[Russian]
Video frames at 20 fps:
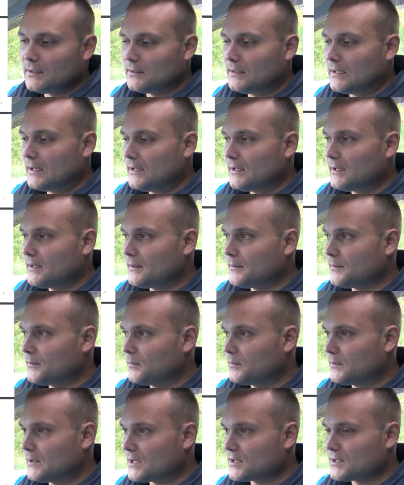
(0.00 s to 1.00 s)
Далее,
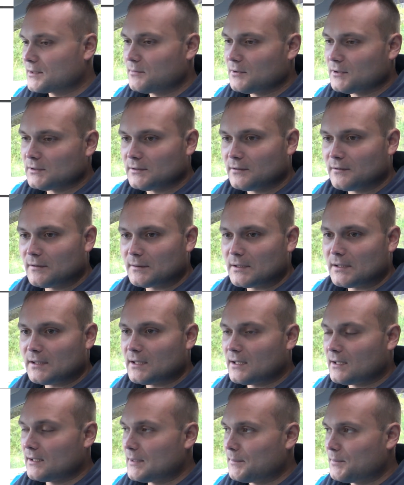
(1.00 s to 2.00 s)
также было в
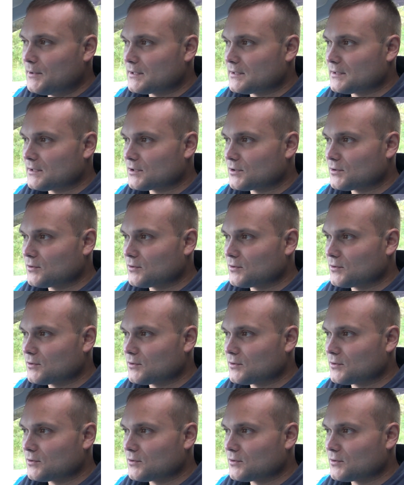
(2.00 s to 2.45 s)
автотеке написано,